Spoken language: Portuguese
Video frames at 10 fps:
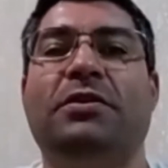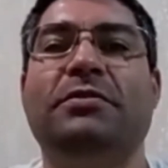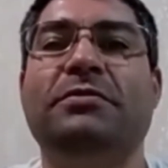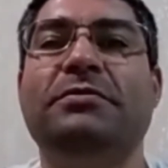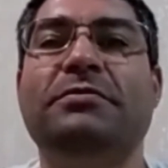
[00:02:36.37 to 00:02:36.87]
O
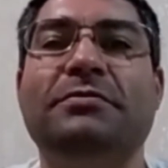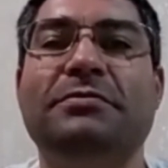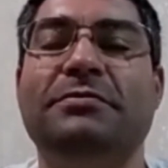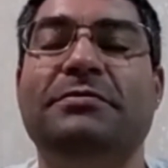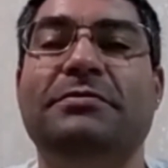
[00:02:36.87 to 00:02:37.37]

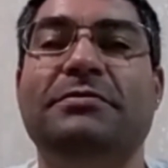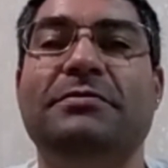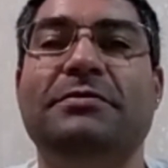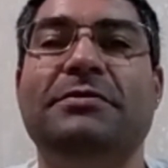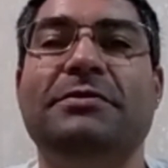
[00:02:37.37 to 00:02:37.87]

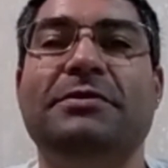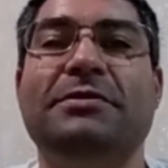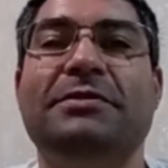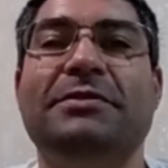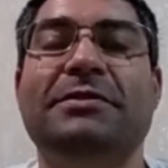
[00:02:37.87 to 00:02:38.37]
programa
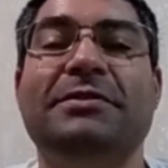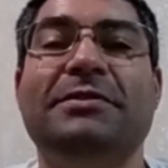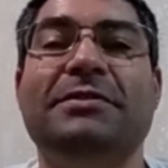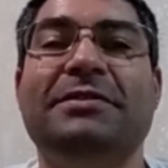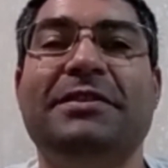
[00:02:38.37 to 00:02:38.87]
é
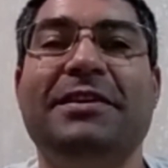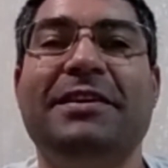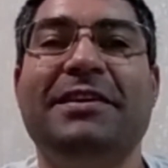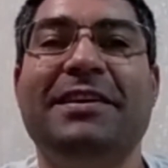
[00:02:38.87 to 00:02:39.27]
seu.